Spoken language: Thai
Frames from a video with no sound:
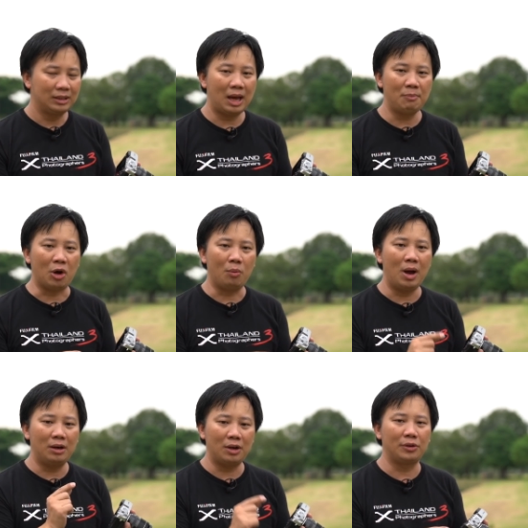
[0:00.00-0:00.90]
ถ้าบอก
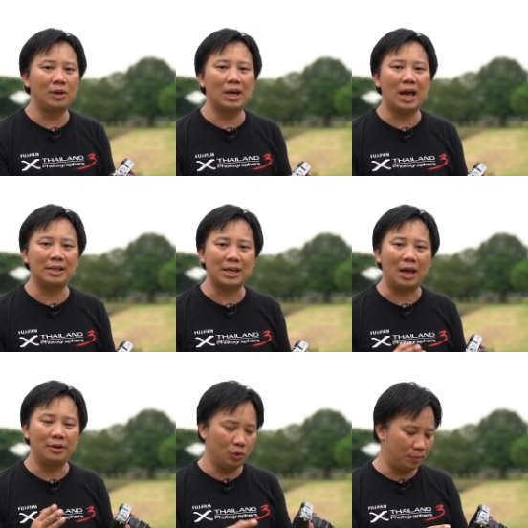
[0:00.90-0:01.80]
ว่าเราต้องการจะ
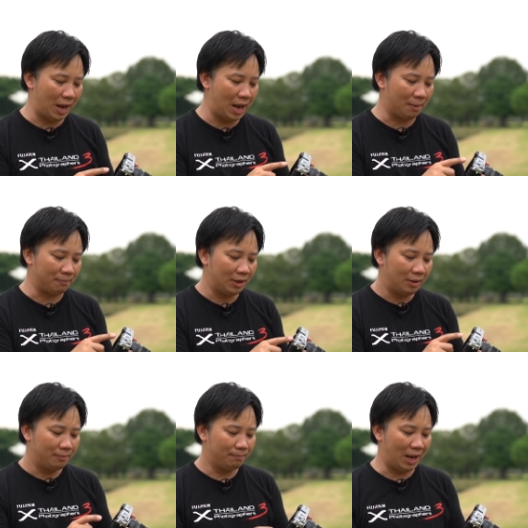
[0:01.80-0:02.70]
ดูภาพ
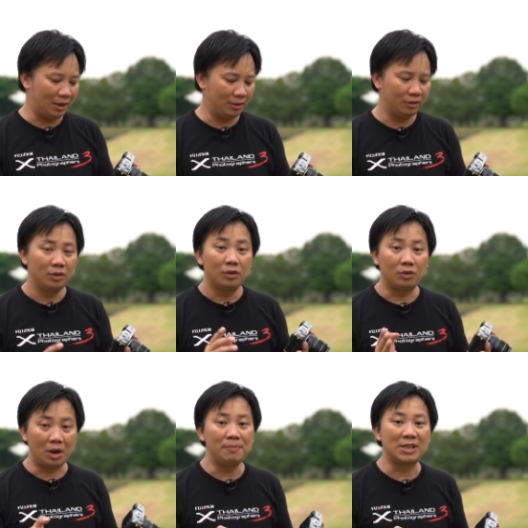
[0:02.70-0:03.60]
เป็นร
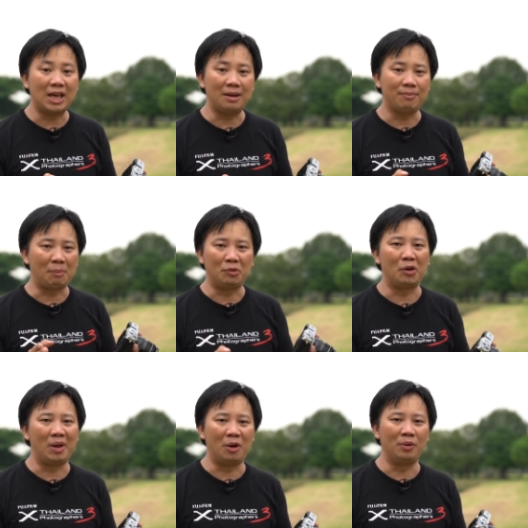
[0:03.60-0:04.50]
ร้ออยเเป์ซ็นต์แบบ
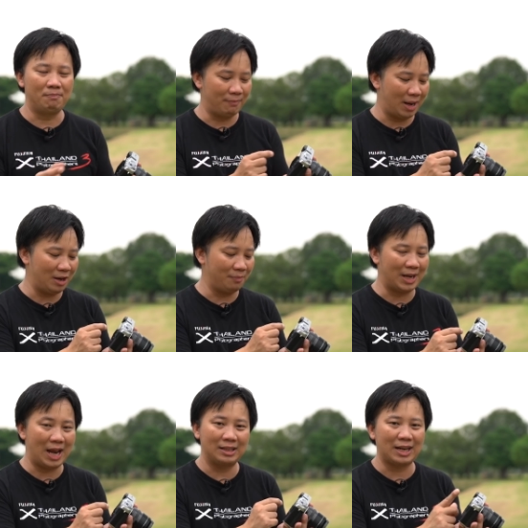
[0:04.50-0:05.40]
เร็วๆ ไม่ต้อง
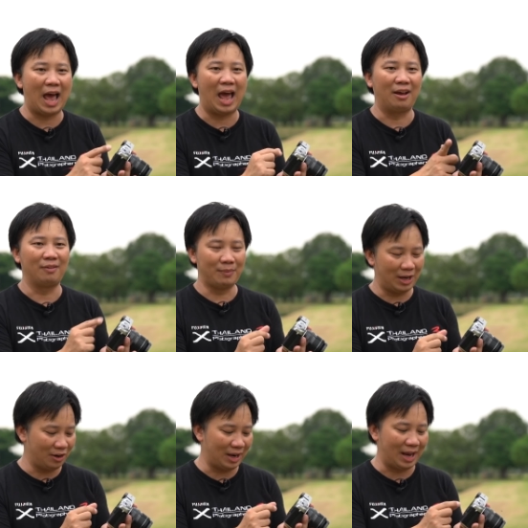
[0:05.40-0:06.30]
มานั่งทาง ไม่
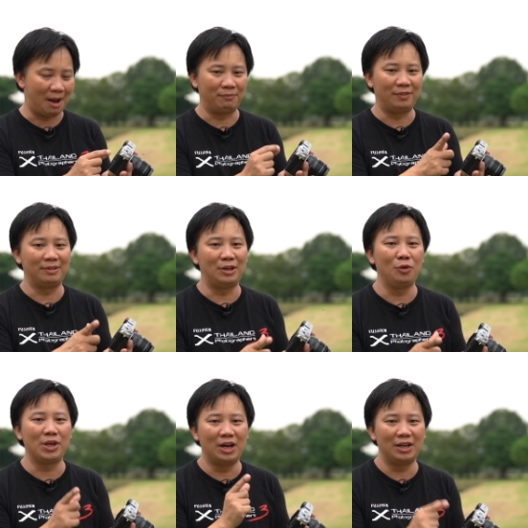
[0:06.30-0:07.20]
ต้องขยับนิ้
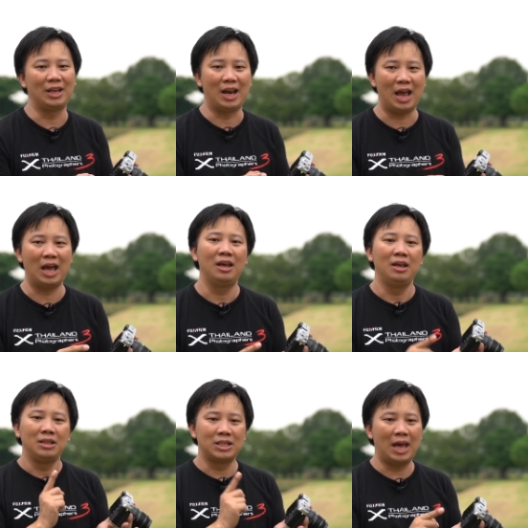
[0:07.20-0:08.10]
วเยอะเนี่ยนะฮะ
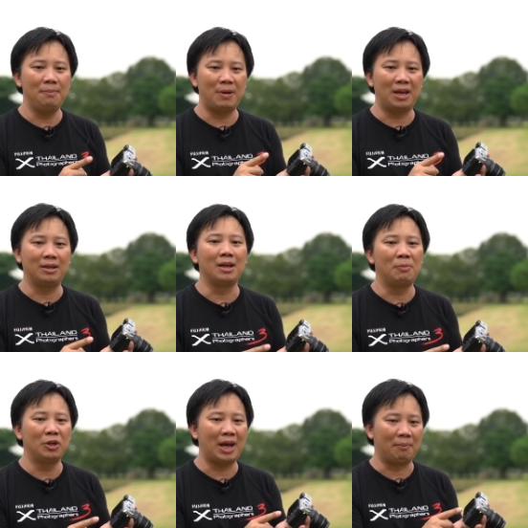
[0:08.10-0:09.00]
ใช้เป็นดับ
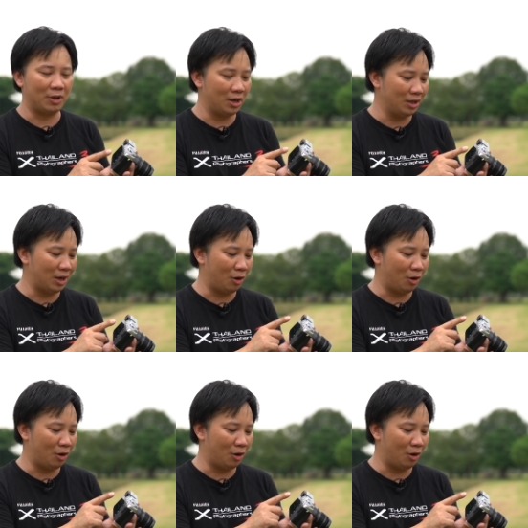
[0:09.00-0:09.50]
เบิลแท็บก็คือ